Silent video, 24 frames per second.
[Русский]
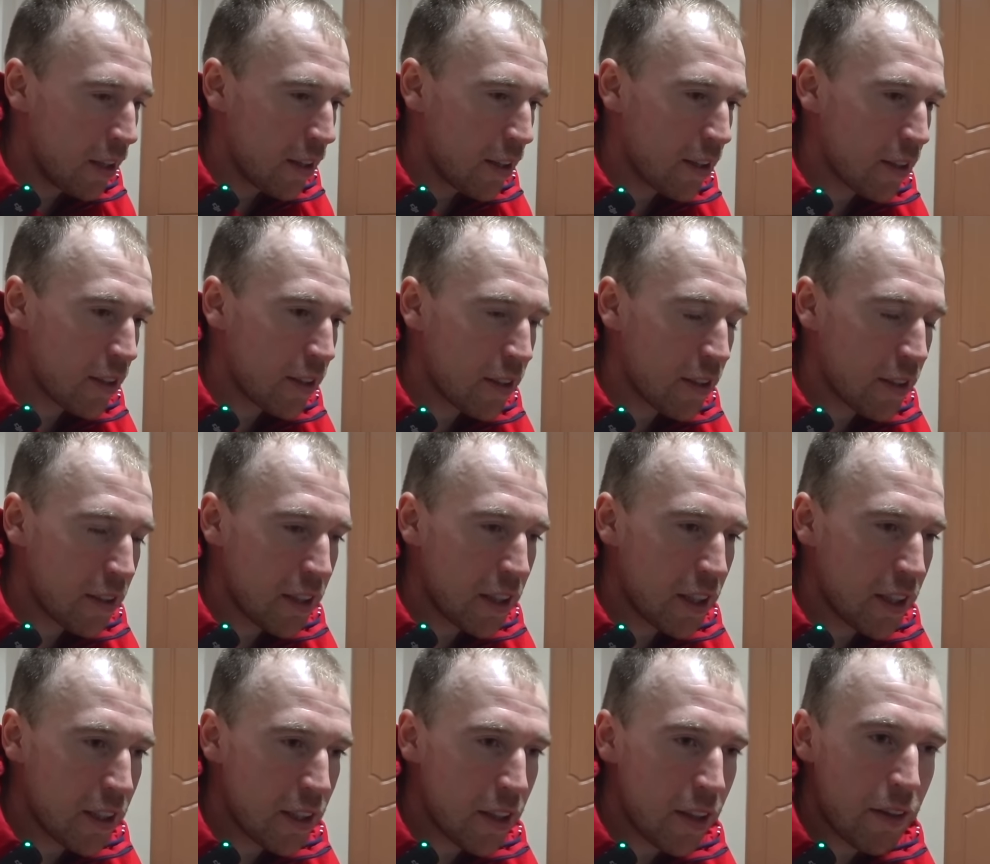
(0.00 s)
Э,
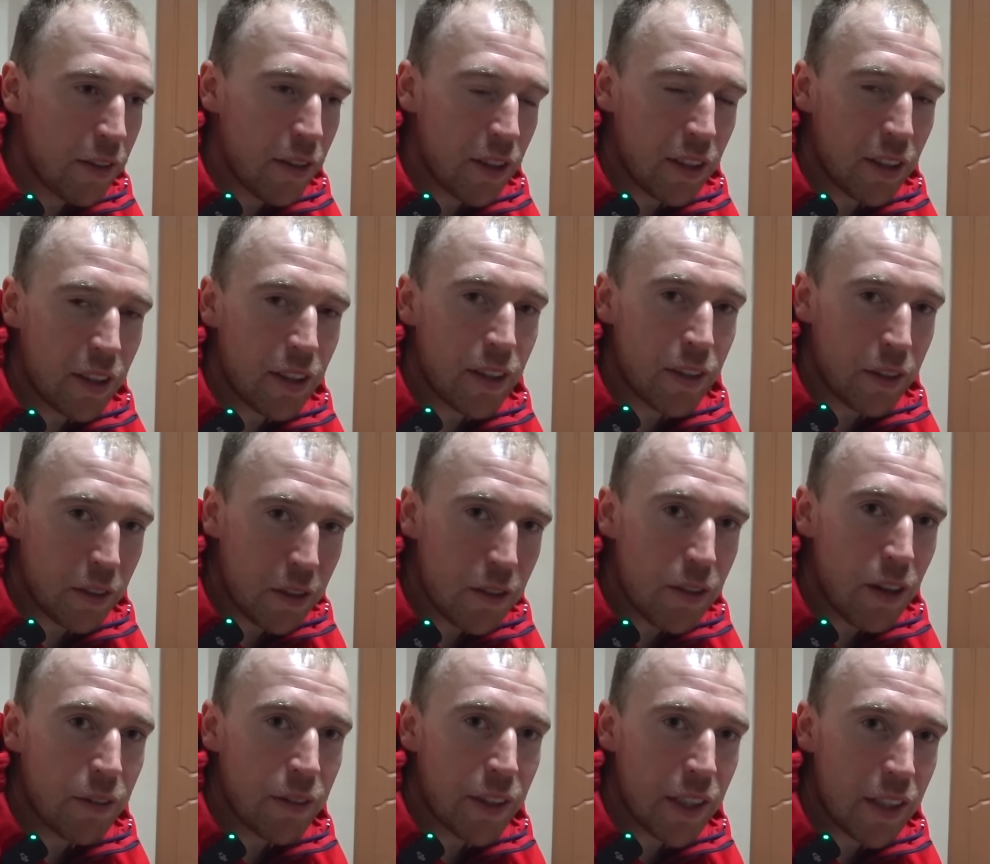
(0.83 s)
это, наверное,
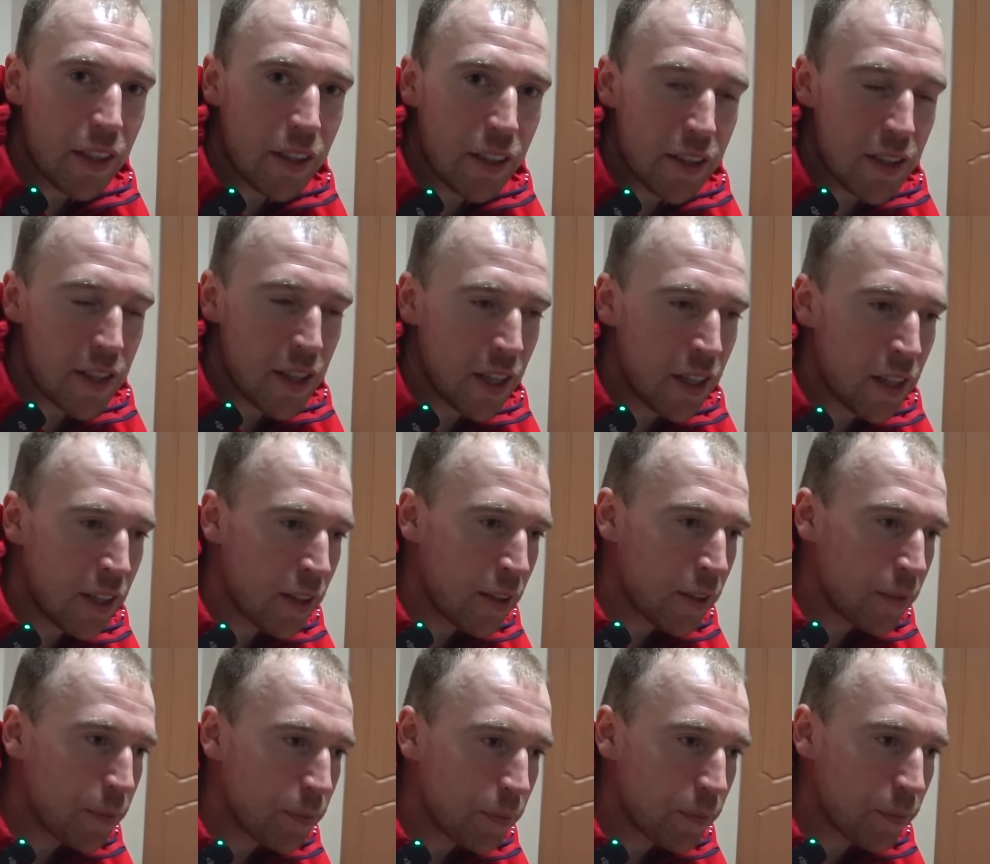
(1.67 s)
главная цель.
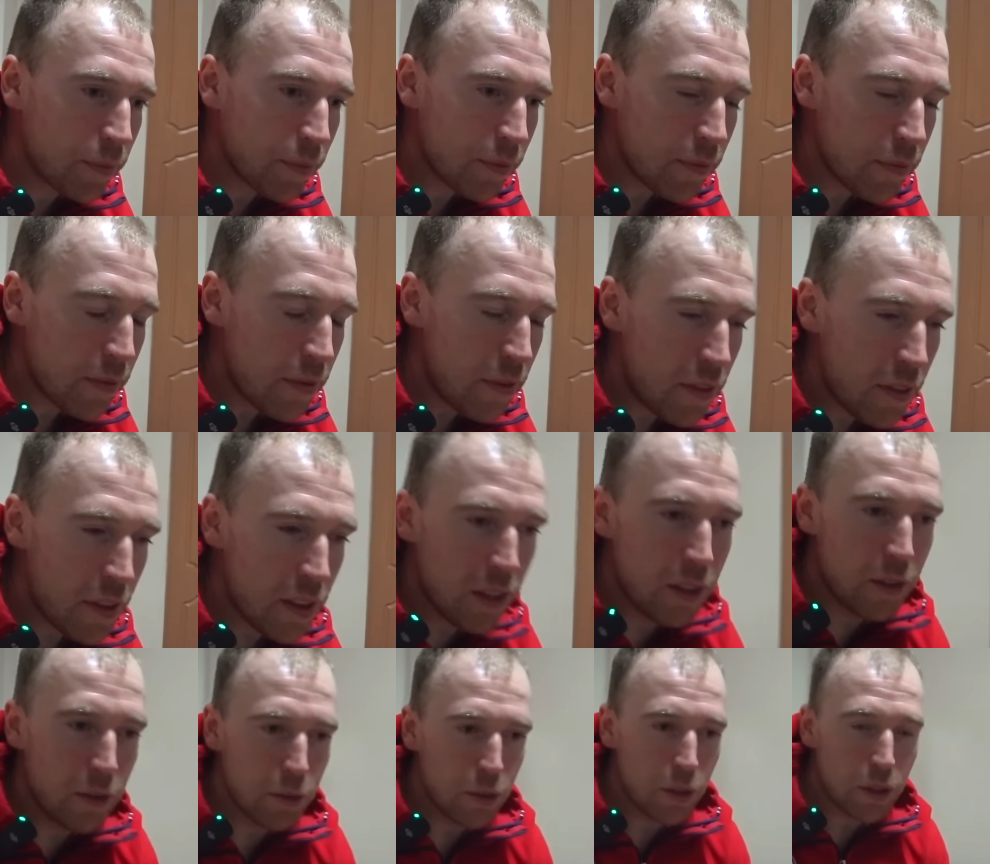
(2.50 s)
Ну,
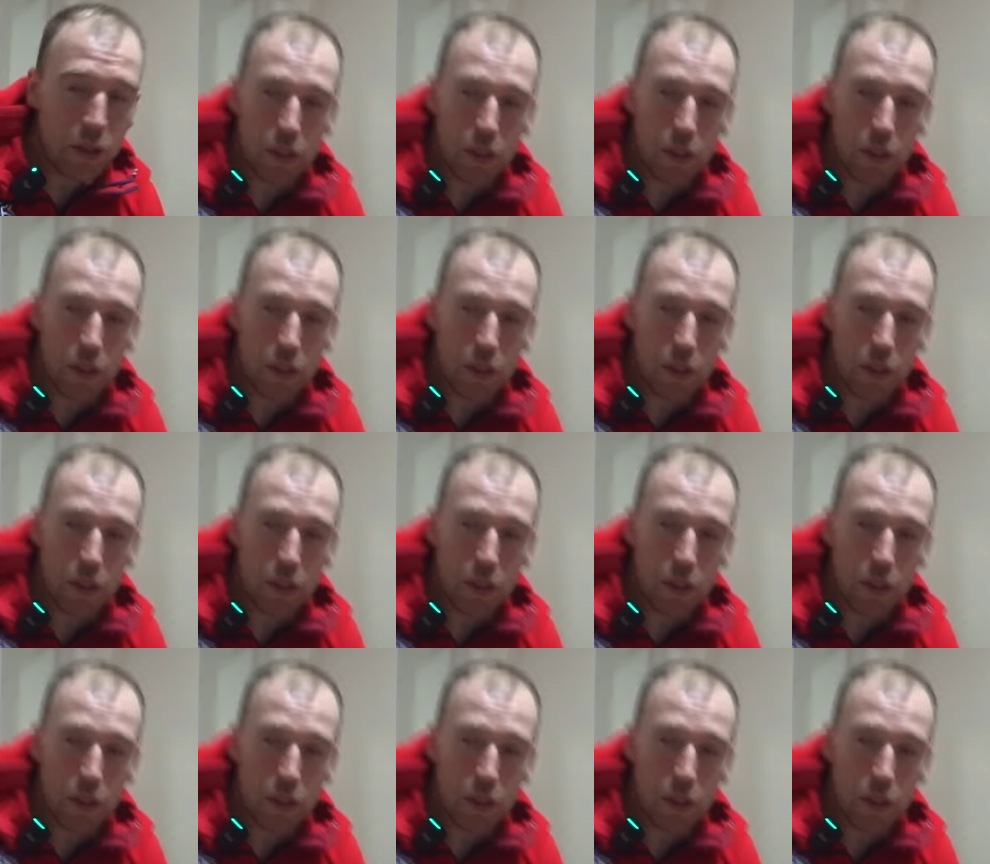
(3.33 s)
ты вот. имеешь